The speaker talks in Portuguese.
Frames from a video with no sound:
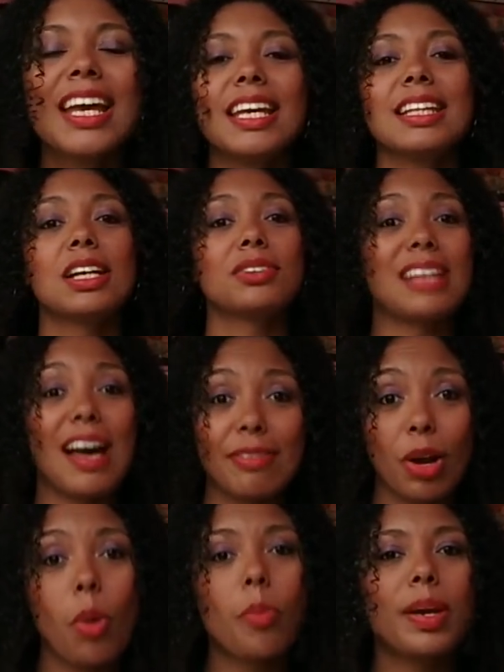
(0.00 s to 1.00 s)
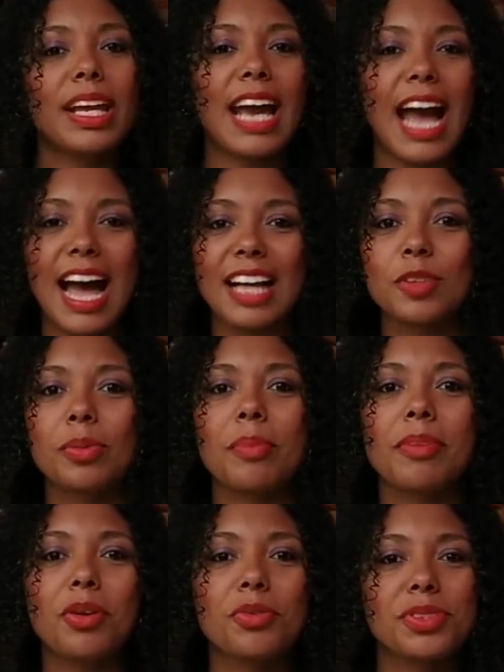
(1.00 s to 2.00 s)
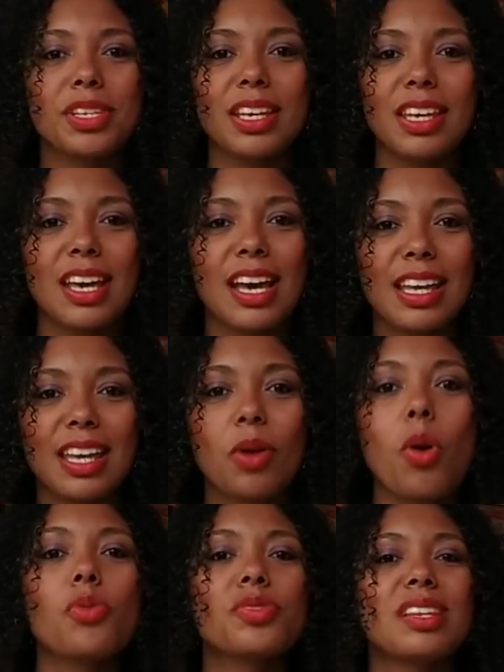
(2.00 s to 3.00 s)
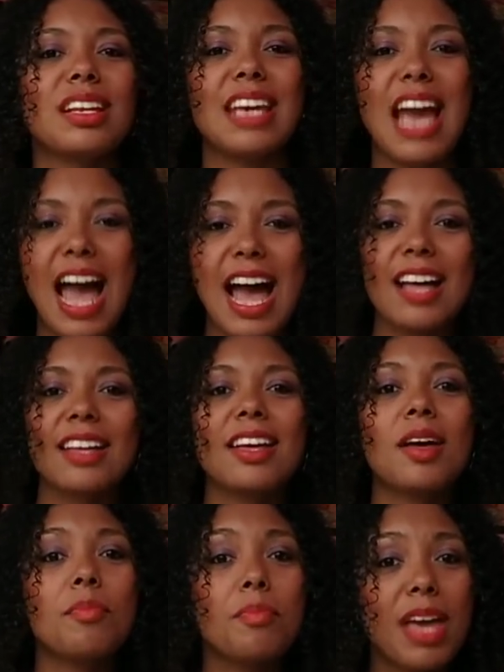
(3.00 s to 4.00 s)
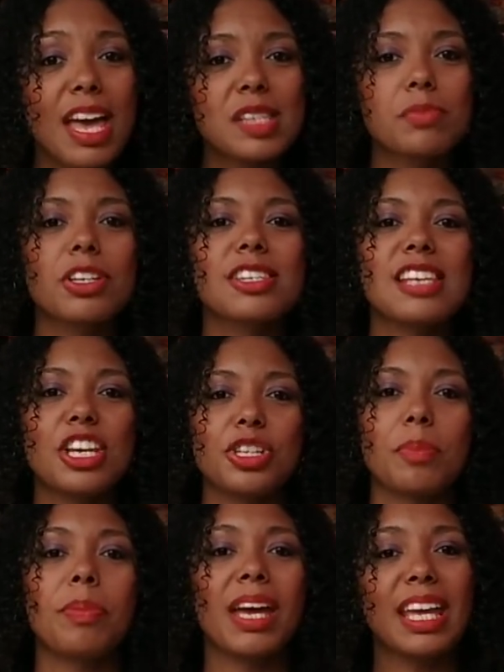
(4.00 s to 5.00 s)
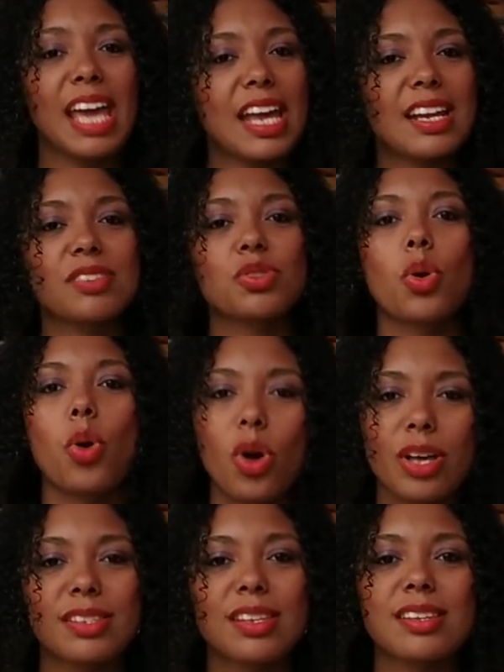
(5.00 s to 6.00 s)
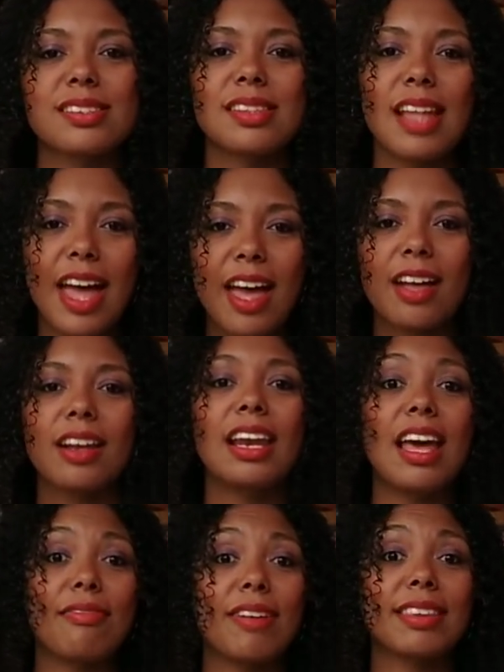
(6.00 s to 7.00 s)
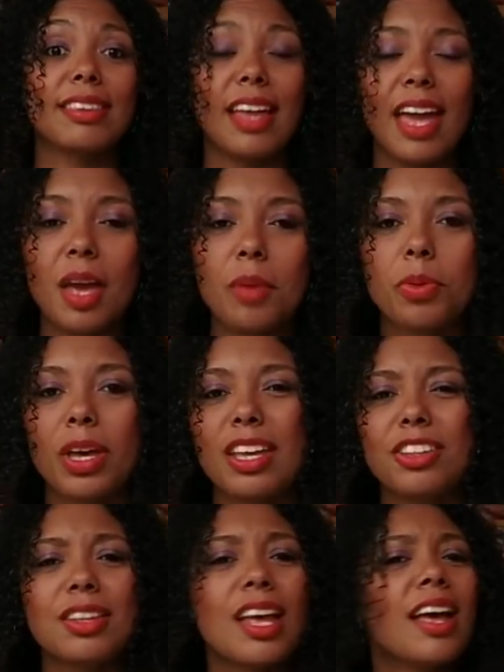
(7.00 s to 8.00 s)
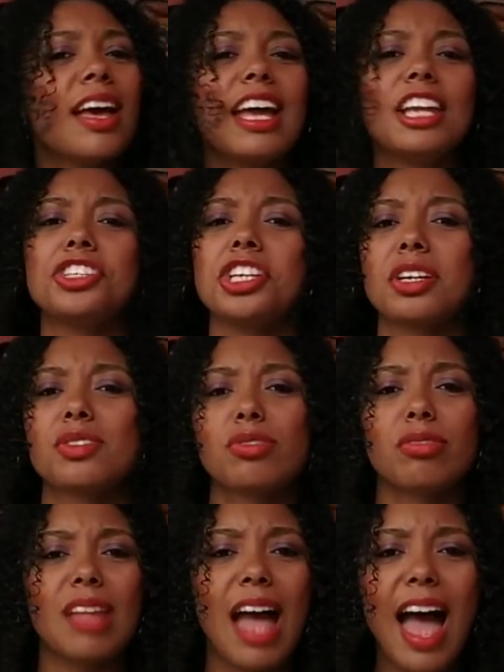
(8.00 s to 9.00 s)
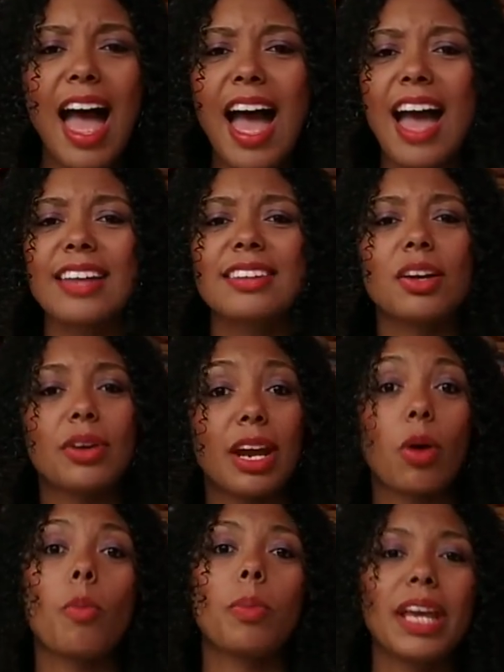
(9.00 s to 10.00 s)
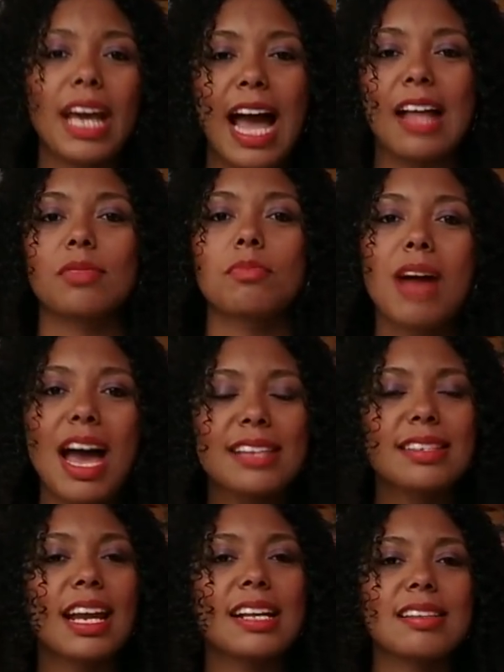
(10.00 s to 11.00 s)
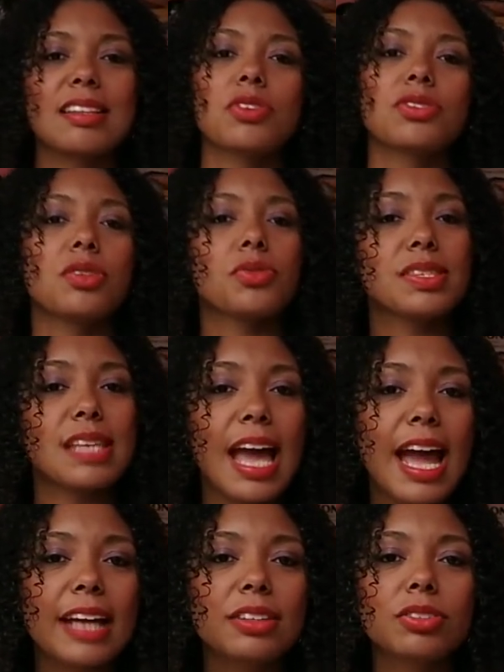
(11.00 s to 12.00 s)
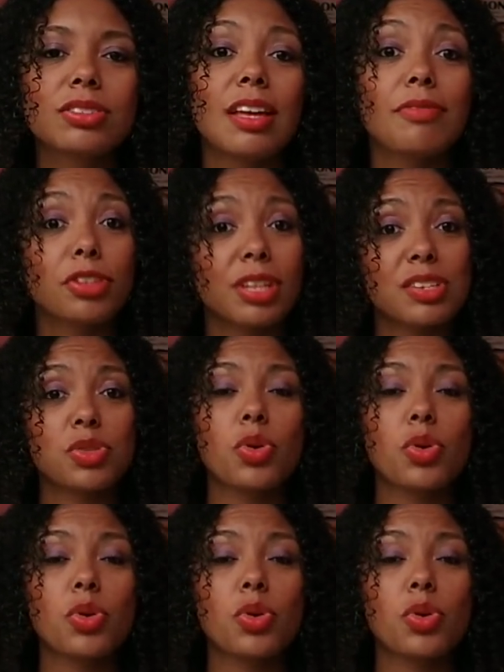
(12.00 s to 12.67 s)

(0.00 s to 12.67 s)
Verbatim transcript: Então tava complicado para mim conseguir aí conciliar mesmo que seja pequenas coisas, né? Leva tempo aí. Ele tinha que estudar, então era complicado. Mas graças a Deus deu certo. Teve outras